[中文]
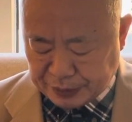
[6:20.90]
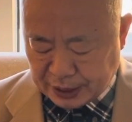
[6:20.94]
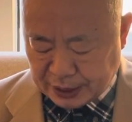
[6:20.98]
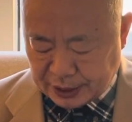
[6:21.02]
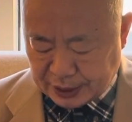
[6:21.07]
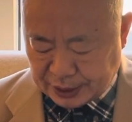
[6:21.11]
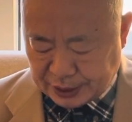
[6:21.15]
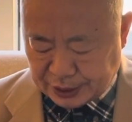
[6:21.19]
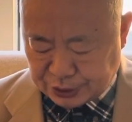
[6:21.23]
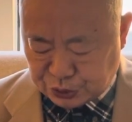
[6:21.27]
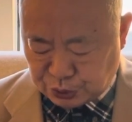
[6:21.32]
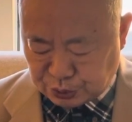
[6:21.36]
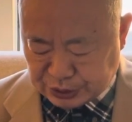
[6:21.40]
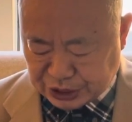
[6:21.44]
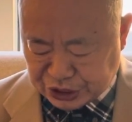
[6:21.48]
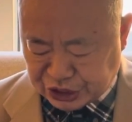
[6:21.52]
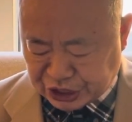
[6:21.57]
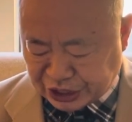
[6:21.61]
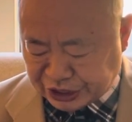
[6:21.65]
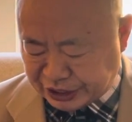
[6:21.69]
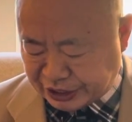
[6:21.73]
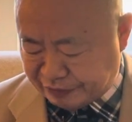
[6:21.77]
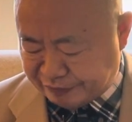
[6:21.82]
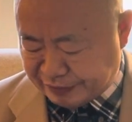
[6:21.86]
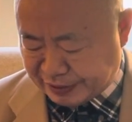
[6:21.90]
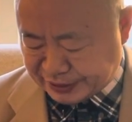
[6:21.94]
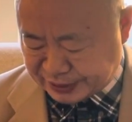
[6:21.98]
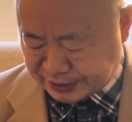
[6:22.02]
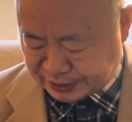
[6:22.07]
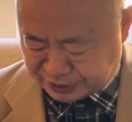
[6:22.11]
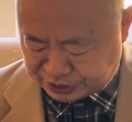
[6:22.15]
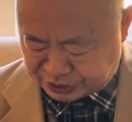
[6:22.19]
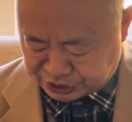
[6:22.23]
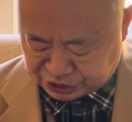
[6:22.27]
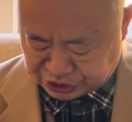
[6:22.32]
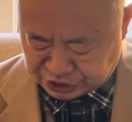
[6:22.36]
呃，就在前天晚
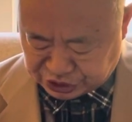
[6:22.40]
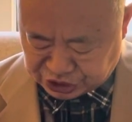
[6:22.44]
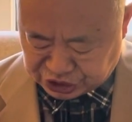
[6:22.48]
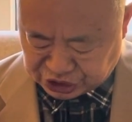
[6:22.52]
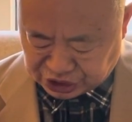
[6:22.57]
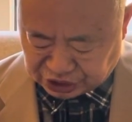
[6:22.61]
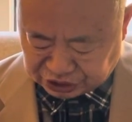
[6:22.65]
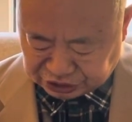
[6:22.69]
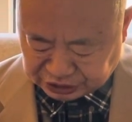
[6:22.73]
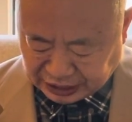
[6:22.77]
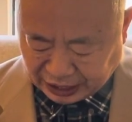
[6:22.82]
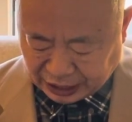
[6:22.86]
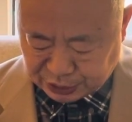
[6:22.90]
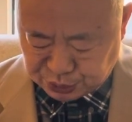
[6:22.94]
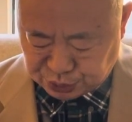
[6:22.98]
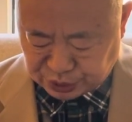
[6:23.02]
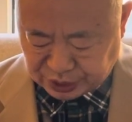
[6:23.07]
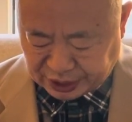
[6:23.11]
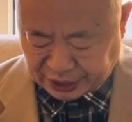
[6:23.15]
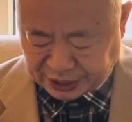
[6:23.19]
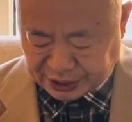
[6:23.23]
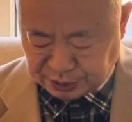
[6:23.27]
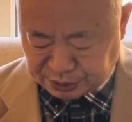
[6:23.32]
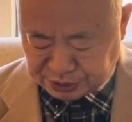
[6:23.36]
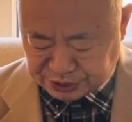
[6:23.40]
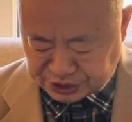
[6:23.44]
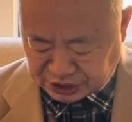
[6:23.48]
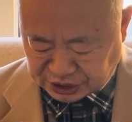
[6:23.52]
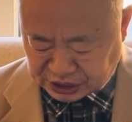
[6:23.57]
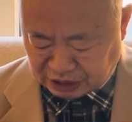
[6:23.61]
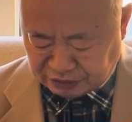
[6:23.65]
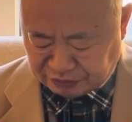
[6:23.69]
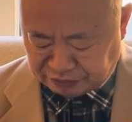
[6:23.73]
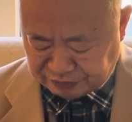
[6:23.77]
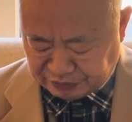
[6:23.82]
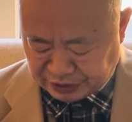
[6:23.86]
上，浙江大学还有
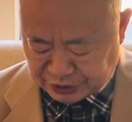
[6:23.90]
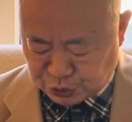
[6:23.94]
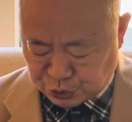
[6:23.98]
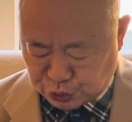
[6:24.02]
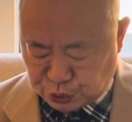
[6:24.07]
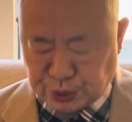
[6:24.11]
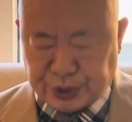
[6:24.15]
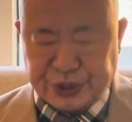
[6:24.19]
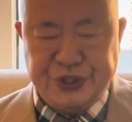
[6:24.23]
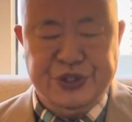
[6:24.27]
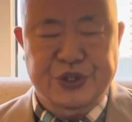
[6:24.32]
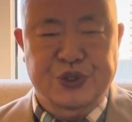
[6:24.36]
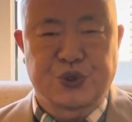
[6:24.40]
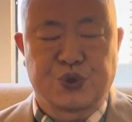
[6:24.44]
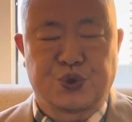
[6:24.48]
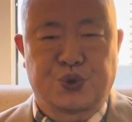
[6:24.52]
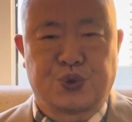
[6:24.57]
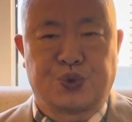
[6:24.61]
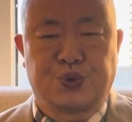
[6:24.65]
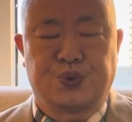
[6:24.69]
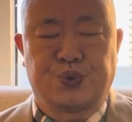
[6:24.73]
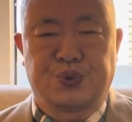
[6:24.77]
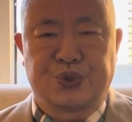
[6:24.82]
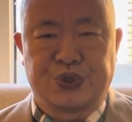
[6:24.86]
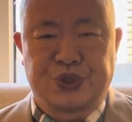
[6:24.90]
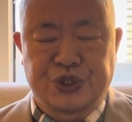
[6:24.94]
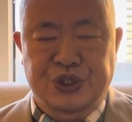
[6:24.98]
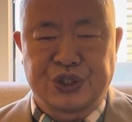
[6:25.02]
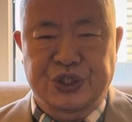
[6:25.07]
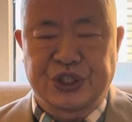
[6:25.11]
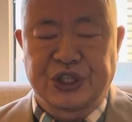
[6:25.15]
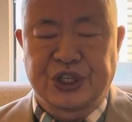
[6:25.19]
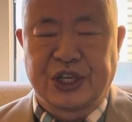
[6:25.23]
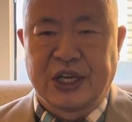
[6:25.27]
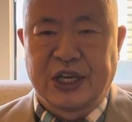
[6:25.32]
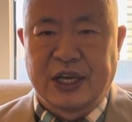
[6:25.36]
上万学生聚
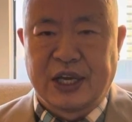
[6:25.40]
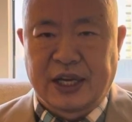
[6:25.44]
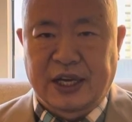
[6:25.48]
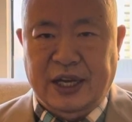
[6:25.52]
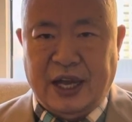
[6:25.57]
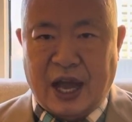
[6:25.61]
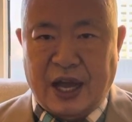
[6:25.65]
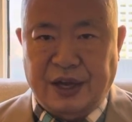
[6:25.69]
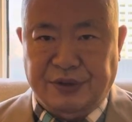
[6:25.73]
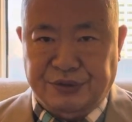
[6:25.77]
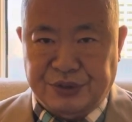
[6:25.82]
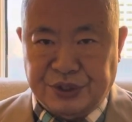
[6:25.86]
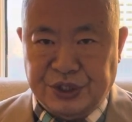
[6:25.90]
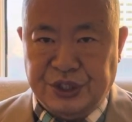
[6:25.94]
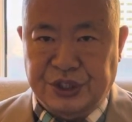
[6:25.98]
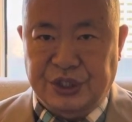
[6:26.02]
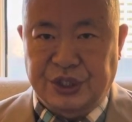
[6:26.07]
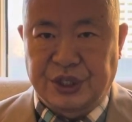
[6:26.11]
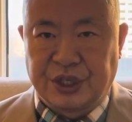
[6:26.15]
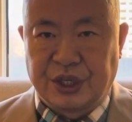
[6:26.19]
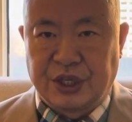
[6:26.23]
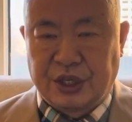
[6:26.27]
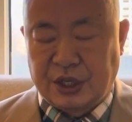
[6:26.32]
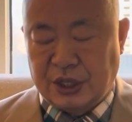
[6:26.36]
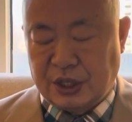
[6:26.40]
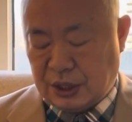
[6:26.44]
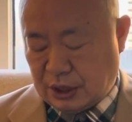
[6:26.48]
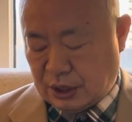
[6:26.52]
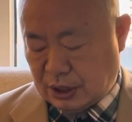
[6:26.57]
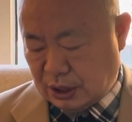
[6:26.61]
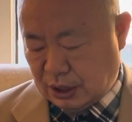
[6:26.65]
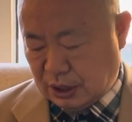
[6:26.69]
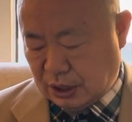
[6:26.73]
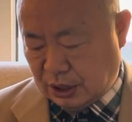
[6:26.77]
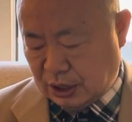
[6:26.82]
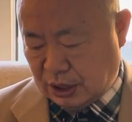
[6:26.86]
集抗议，
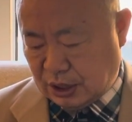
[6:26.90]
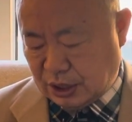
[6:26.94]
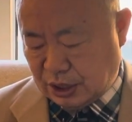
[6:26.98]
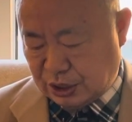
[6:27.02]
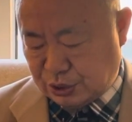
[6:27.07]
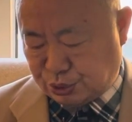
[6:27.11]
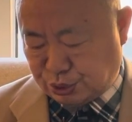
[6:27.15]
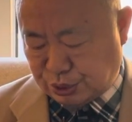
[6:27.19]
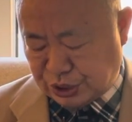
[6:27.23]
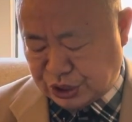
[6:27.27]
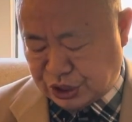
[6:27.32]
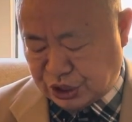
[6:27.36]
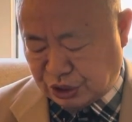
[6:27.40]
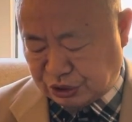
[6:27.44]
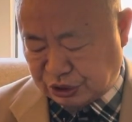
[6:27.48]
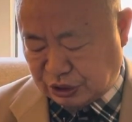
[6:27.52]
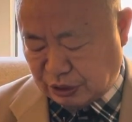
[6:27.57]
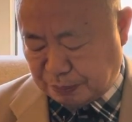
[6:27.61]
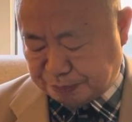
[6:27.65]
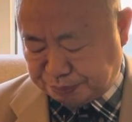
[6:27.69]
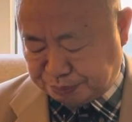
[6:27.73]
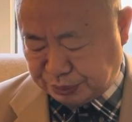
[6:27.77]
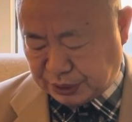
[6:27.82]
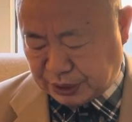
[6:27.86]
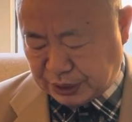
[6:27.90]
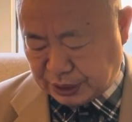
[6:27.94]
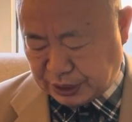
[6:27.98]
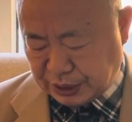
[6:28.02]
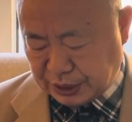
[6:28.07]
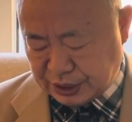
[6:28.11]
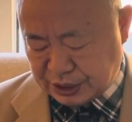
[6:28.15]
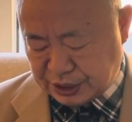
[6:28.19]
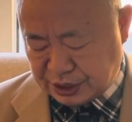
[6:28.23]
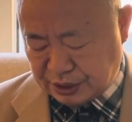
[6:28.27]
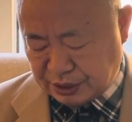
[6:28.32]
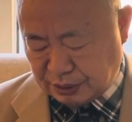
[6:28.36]
呃，学校的不
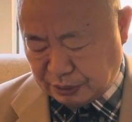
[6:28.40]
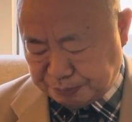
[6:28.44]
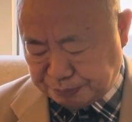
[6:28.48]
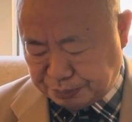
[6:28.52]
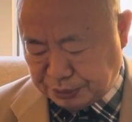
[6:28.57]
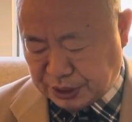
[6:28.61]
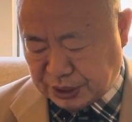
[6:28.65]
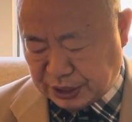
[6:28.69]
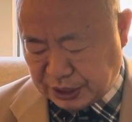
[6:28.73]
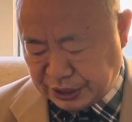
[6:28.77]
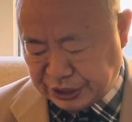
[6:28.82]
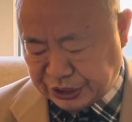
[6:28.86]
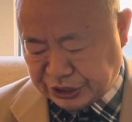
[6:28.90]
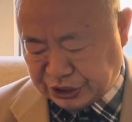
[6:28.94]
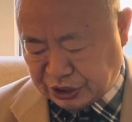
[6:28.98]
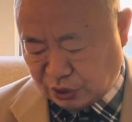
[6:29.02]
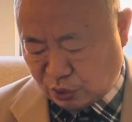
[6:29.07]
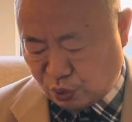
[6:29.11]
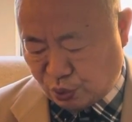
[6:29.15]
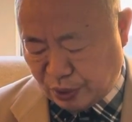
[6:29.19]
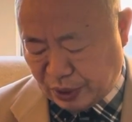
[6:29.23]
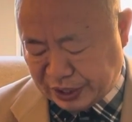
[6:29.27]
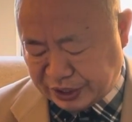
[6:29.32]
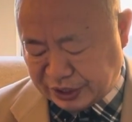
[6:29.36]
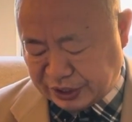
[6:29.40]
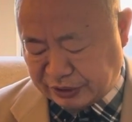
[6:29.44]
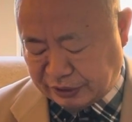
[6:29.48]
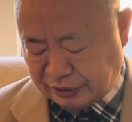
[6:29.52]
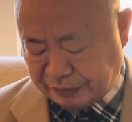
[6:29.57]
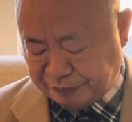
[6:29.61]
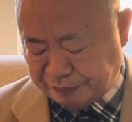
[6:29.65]
合适不合理的管理。